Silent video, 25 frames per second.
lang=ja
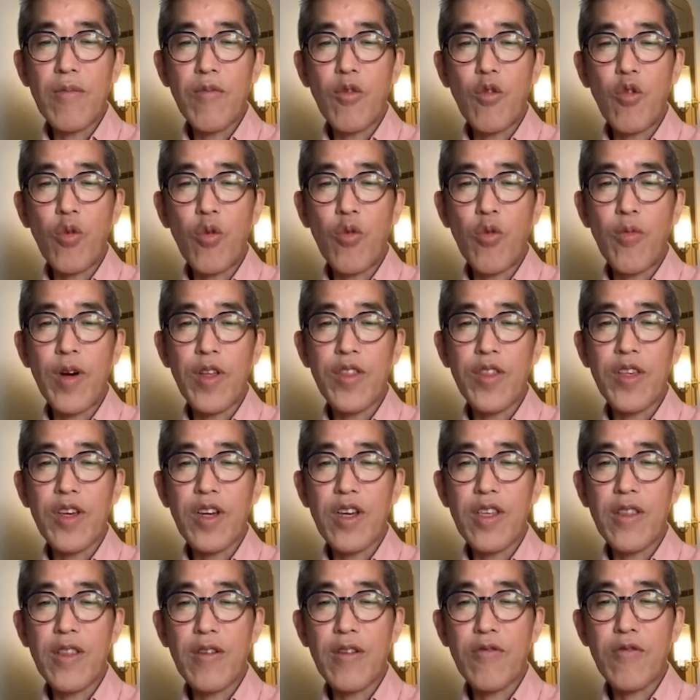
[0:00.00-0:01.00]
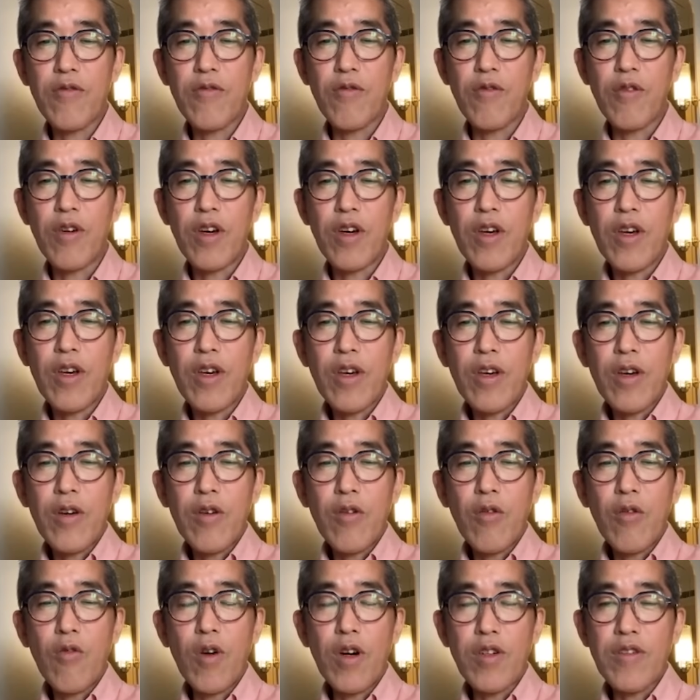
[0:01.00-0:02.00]
もうほぼ間違いなく
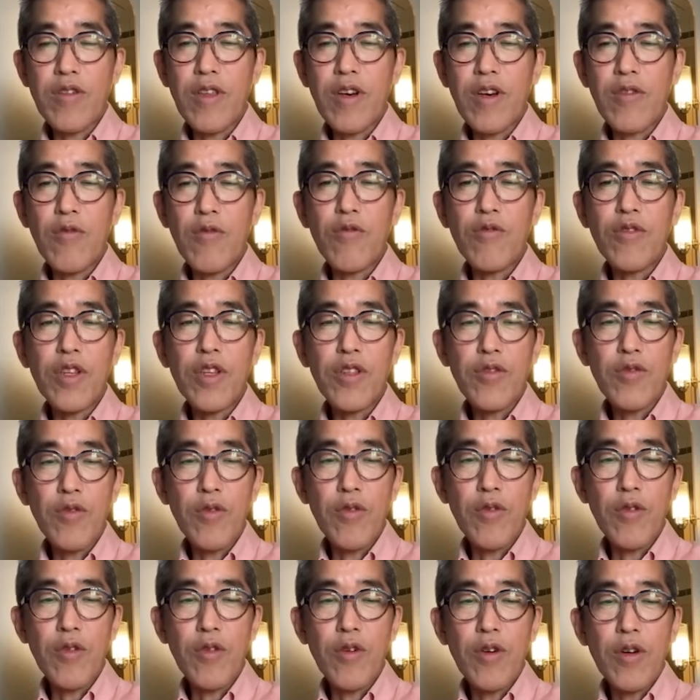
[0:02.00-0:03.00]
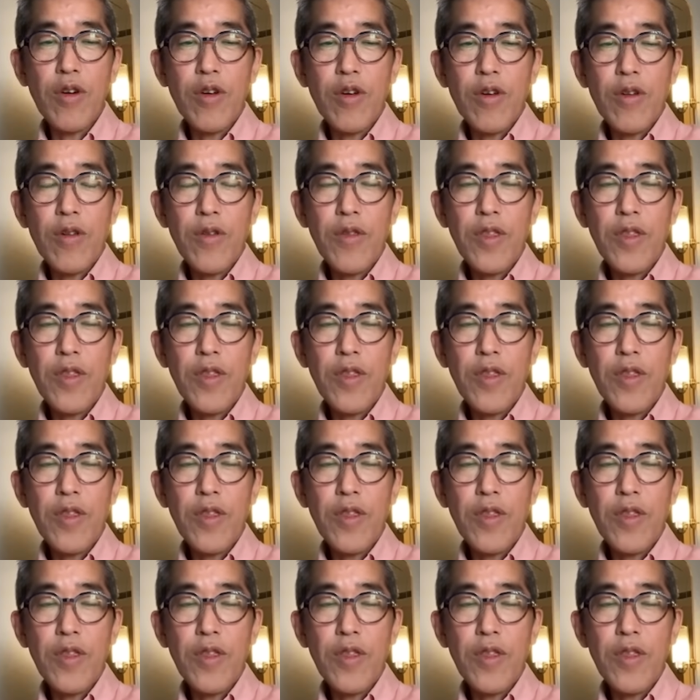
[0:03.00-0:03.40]
終わるだろうねと。